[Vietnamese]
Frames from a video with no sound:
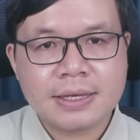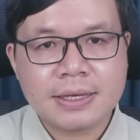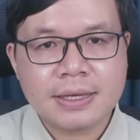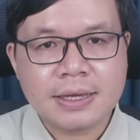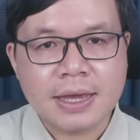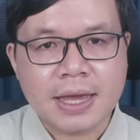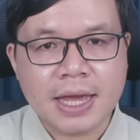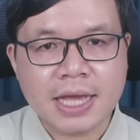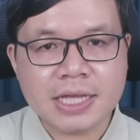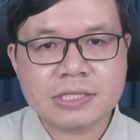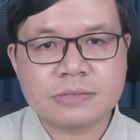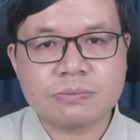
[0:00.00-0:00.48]

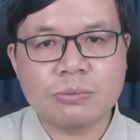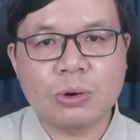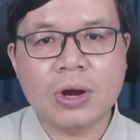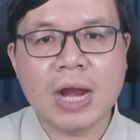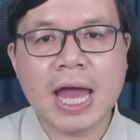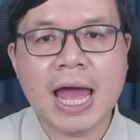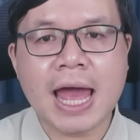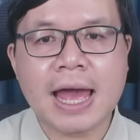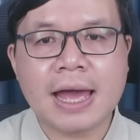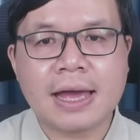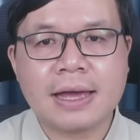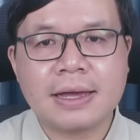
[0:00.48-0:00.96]

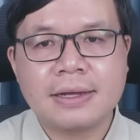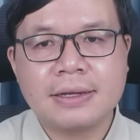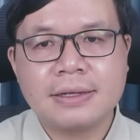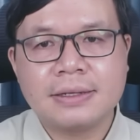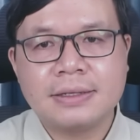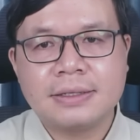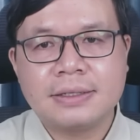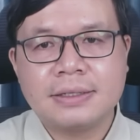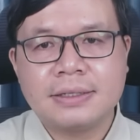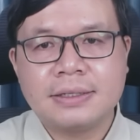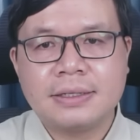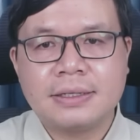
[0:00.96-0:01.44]
Hezbollah
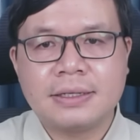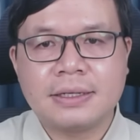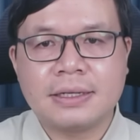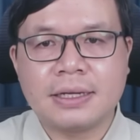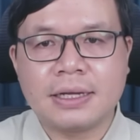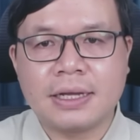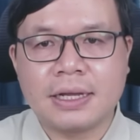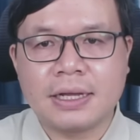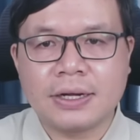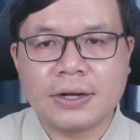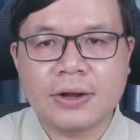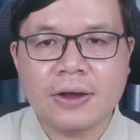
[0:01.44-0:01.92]

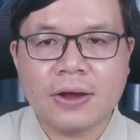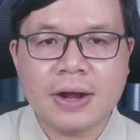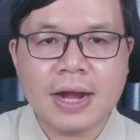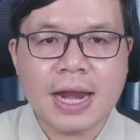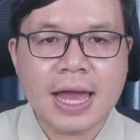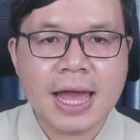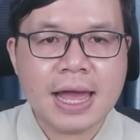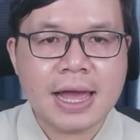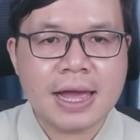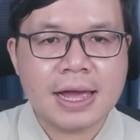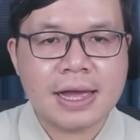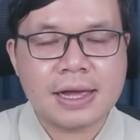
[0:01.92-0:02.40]
à, nó
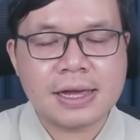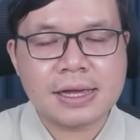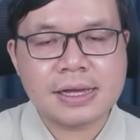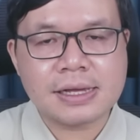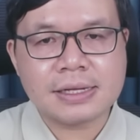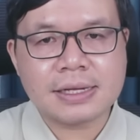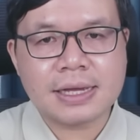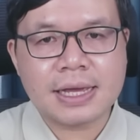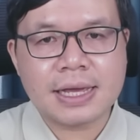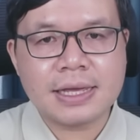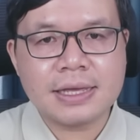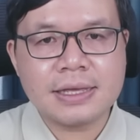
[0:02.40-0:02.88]
là
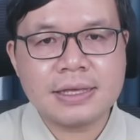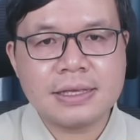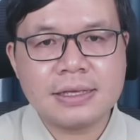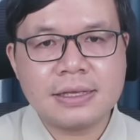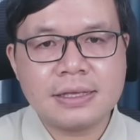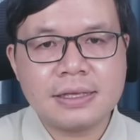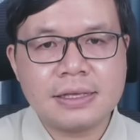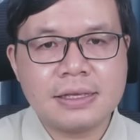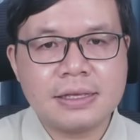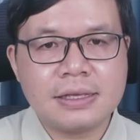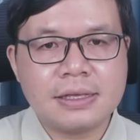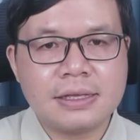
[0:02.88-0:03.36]

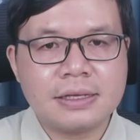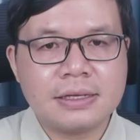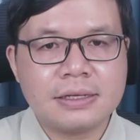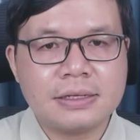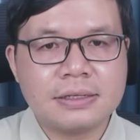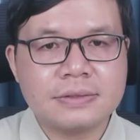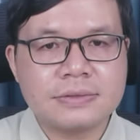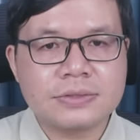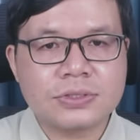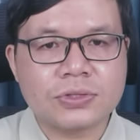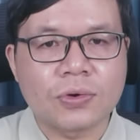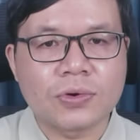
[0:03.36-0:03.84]
cái
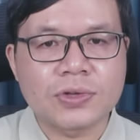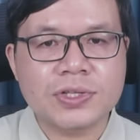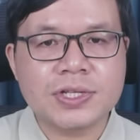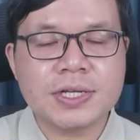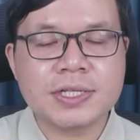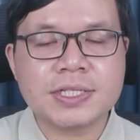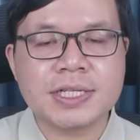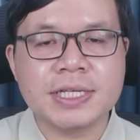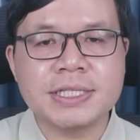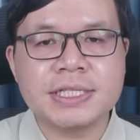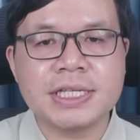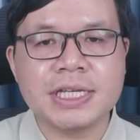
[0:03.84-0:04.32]
tổ chức
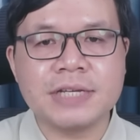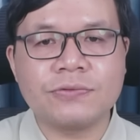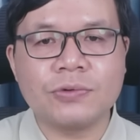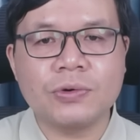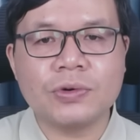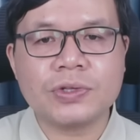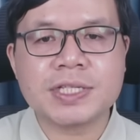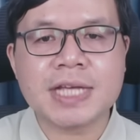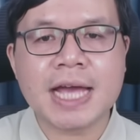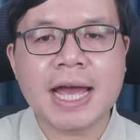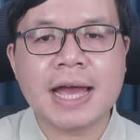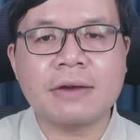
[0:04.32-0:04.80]
chính trị
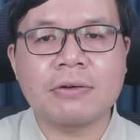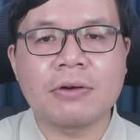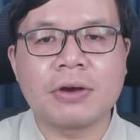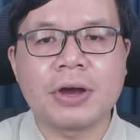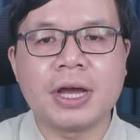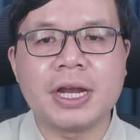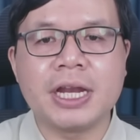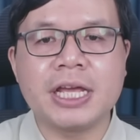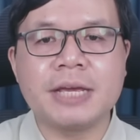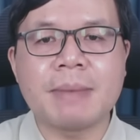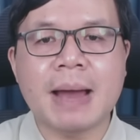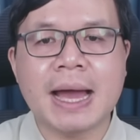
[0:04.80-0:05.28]
vũ trang của
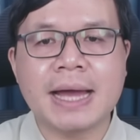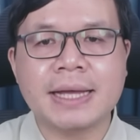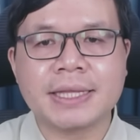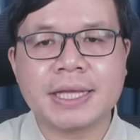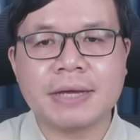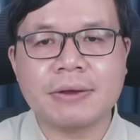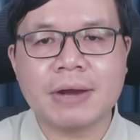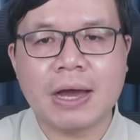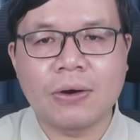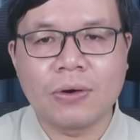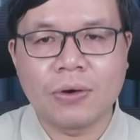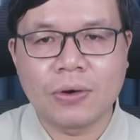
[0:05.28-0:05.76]
người Liban
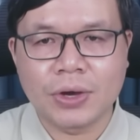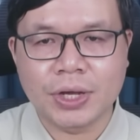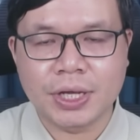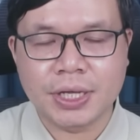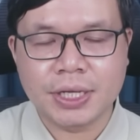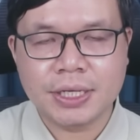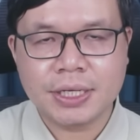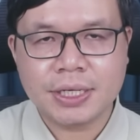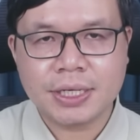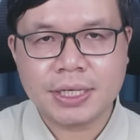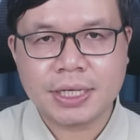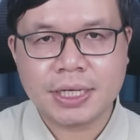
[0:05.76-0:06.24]
theo đạo
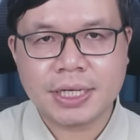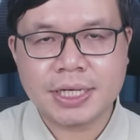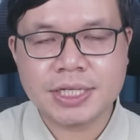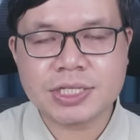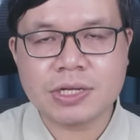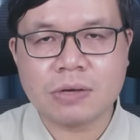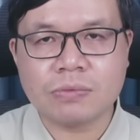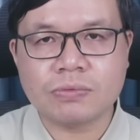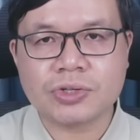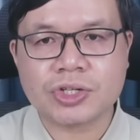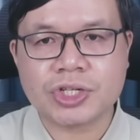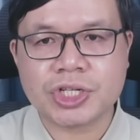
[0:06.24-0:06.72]
hồi cái
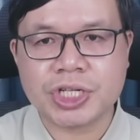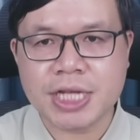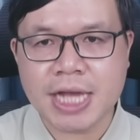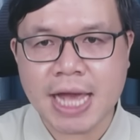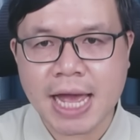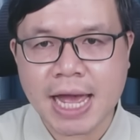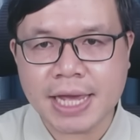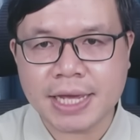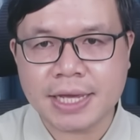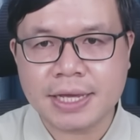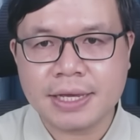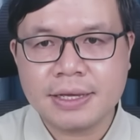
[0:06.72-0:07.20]
dòng Shia
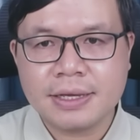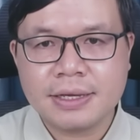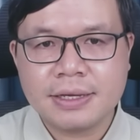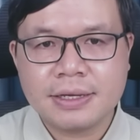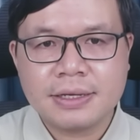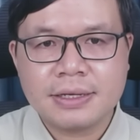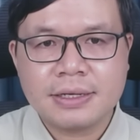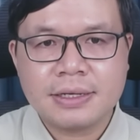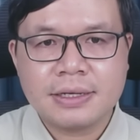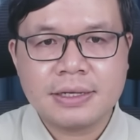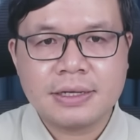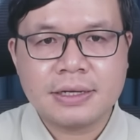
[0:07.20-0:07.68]
à,
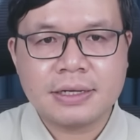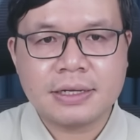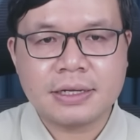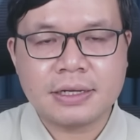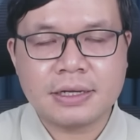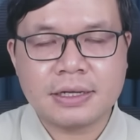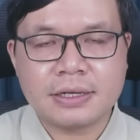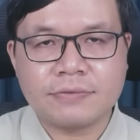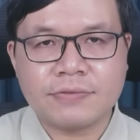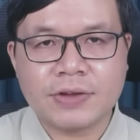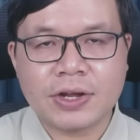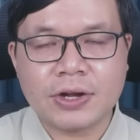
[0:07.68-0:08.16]

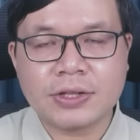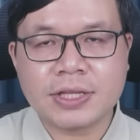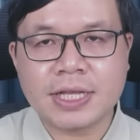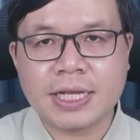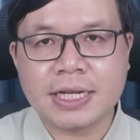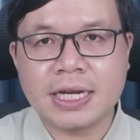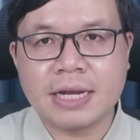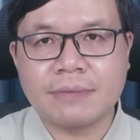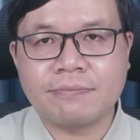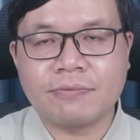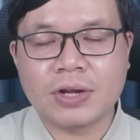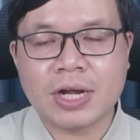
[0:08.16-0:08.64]
và nó
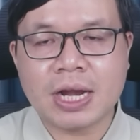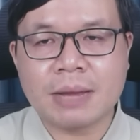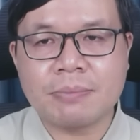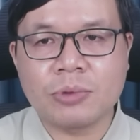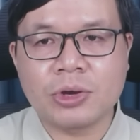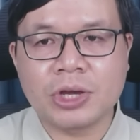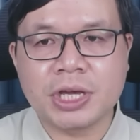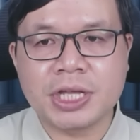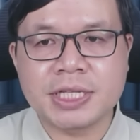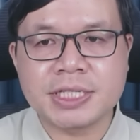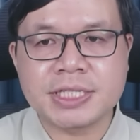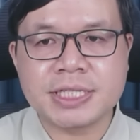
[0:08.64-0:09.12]
thành lập vào năm
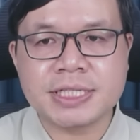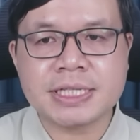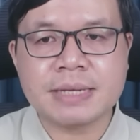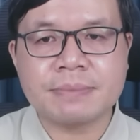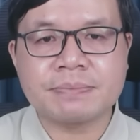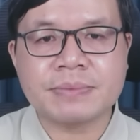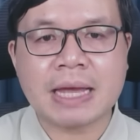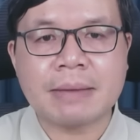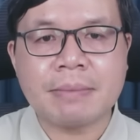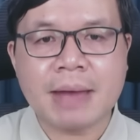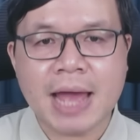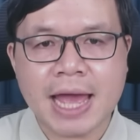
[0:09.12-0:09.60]

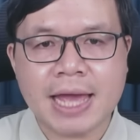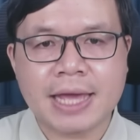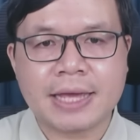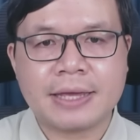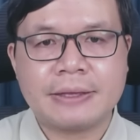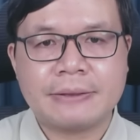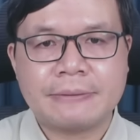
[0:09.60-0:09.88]
1982